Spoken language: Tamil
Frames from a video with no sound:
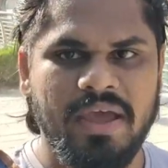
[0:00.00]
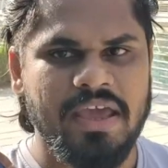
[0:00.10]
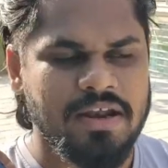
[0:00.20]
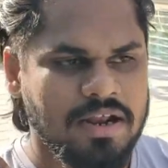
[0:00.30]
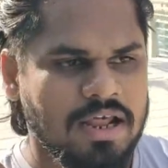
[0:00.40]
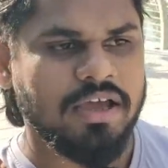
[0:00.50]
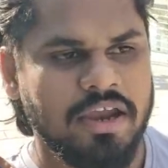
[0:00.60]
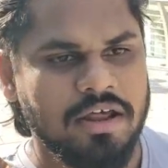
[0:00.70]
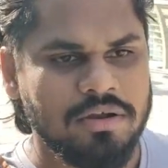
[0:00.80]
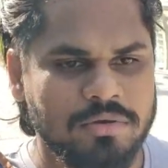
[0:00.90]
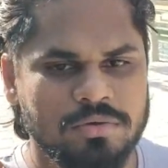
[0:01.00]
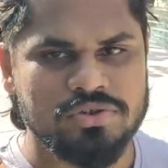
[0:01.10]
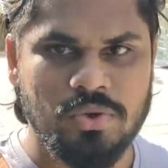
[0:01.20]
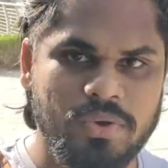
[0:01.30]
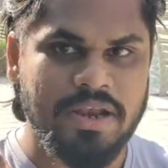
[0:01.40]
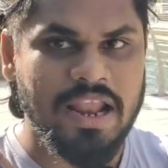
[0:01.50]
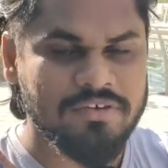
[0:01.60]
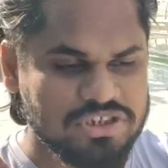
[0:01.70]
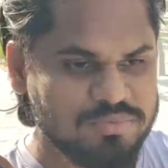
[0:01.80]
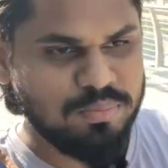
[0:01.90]
மேயருக்கெல்லாம் இடம் இருக்கும் ஸோ
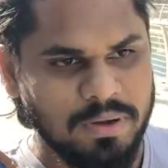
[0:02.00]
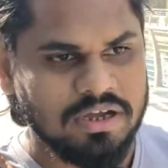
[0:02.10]
எல்லா விஷயமும்